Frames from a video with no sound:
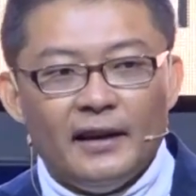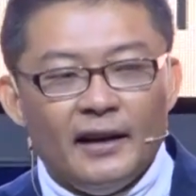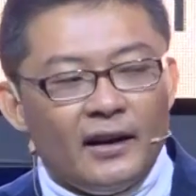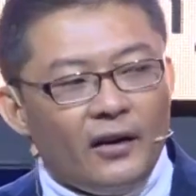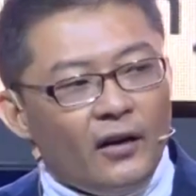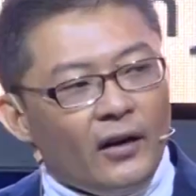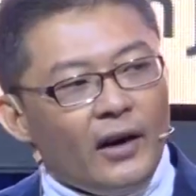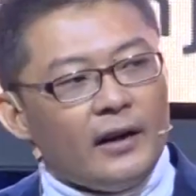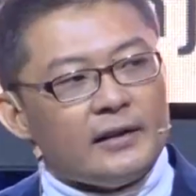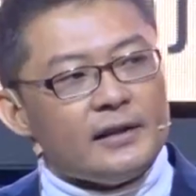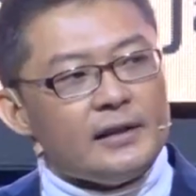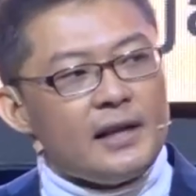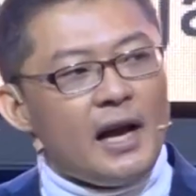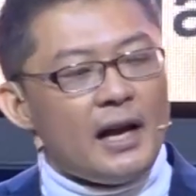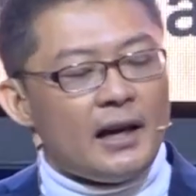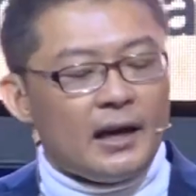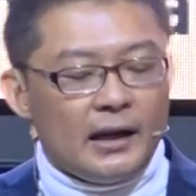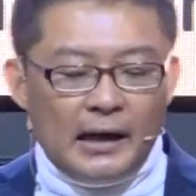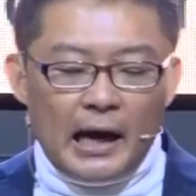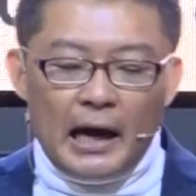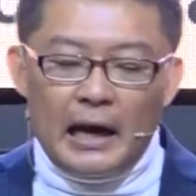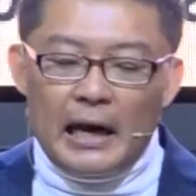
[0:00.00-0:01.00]
Kok rasanya
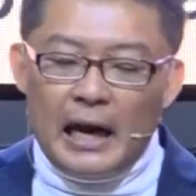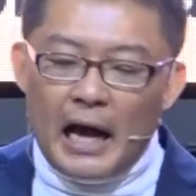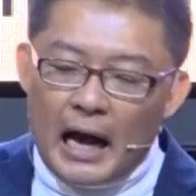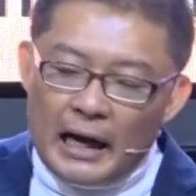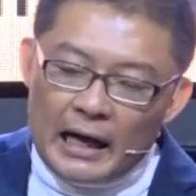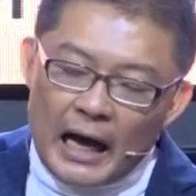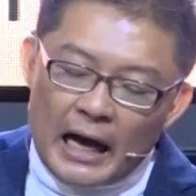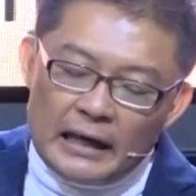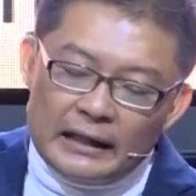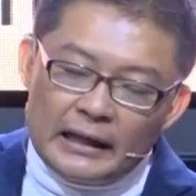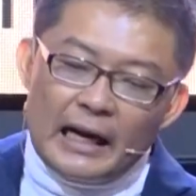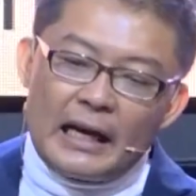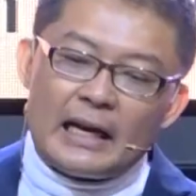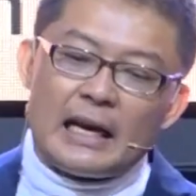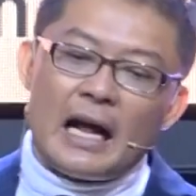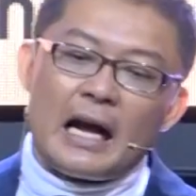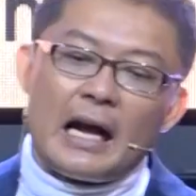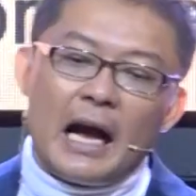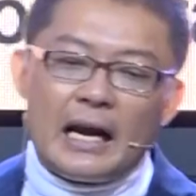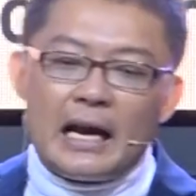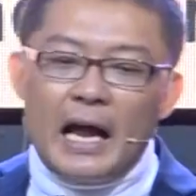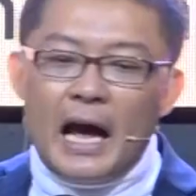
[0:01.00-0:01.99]
agak, kan, agak
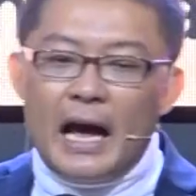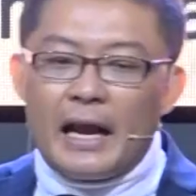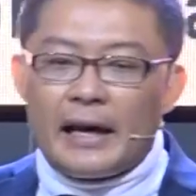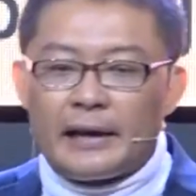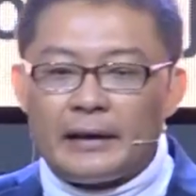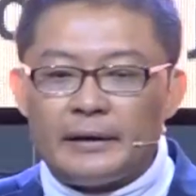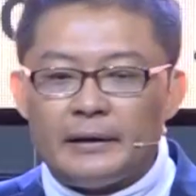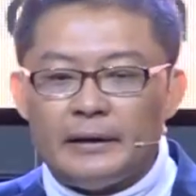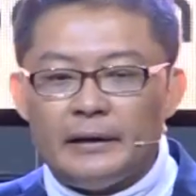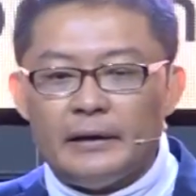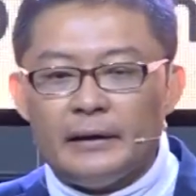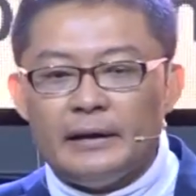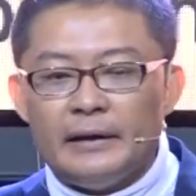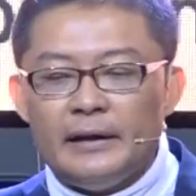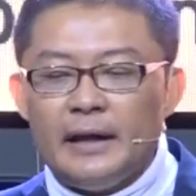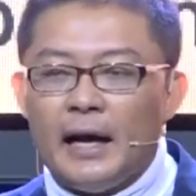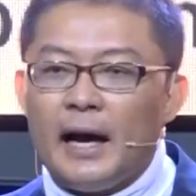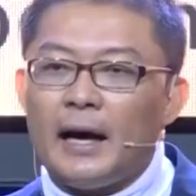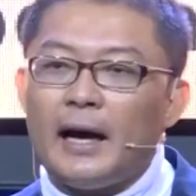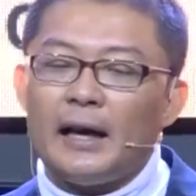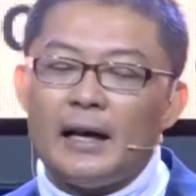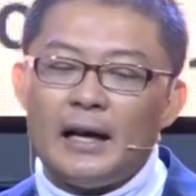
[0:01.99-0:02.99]
kekanak-kanaan?
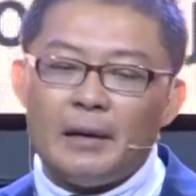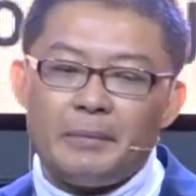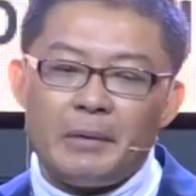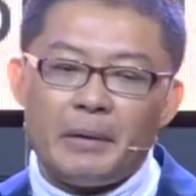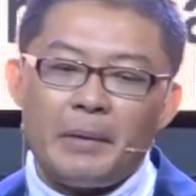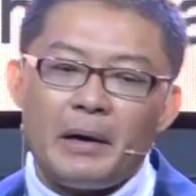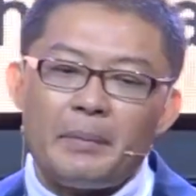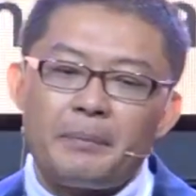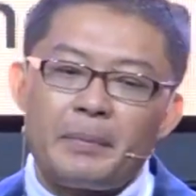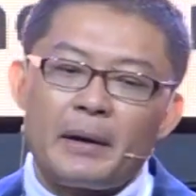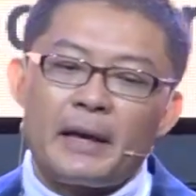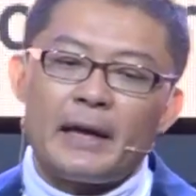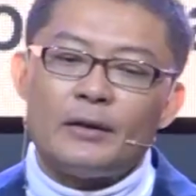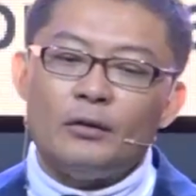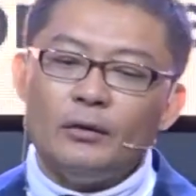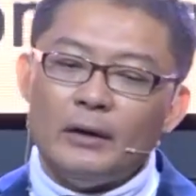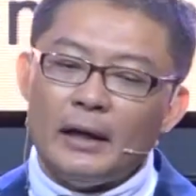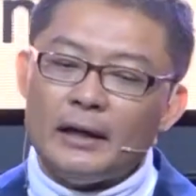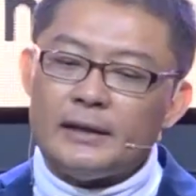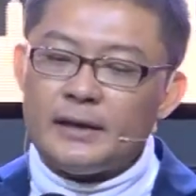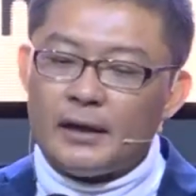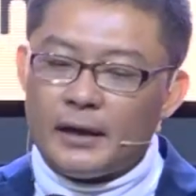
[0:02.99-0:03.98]
Ya karena memang
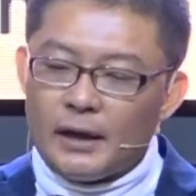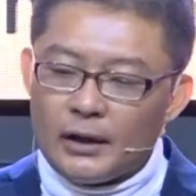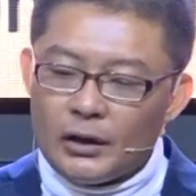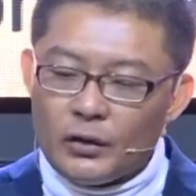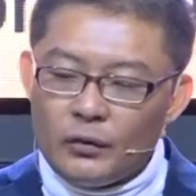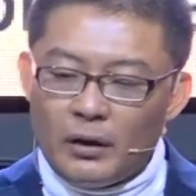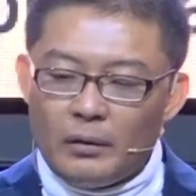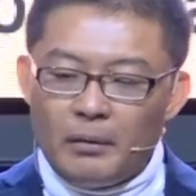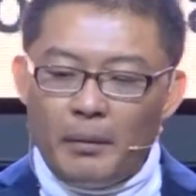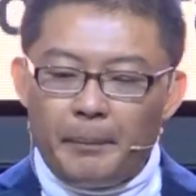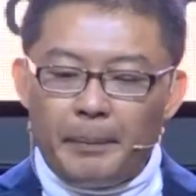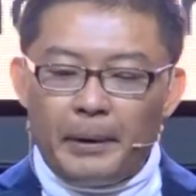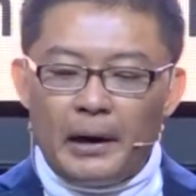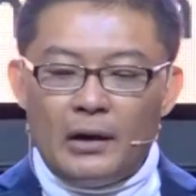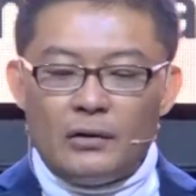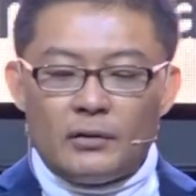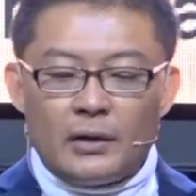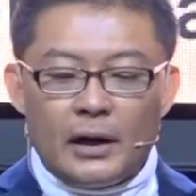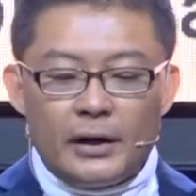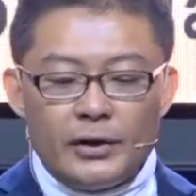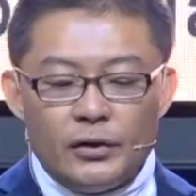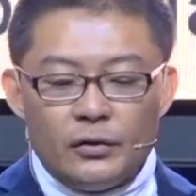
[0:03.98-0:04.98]
begitulah cara Tuhan
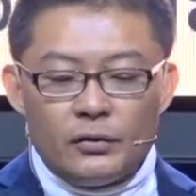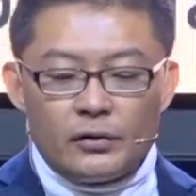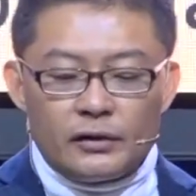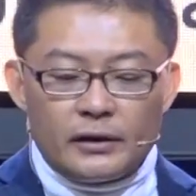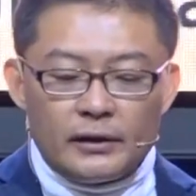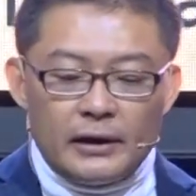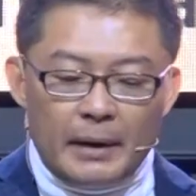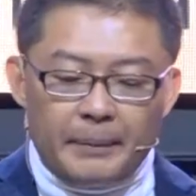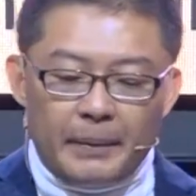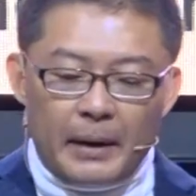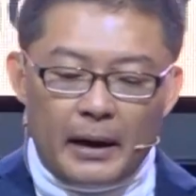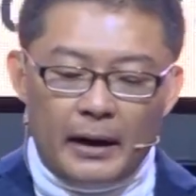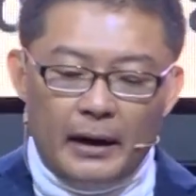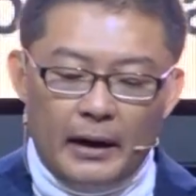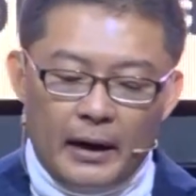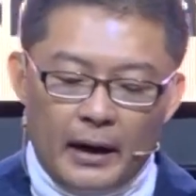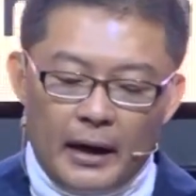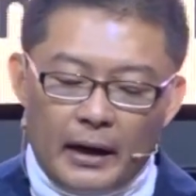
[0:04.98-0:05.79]
memperlakukan Yunus. Kenapa?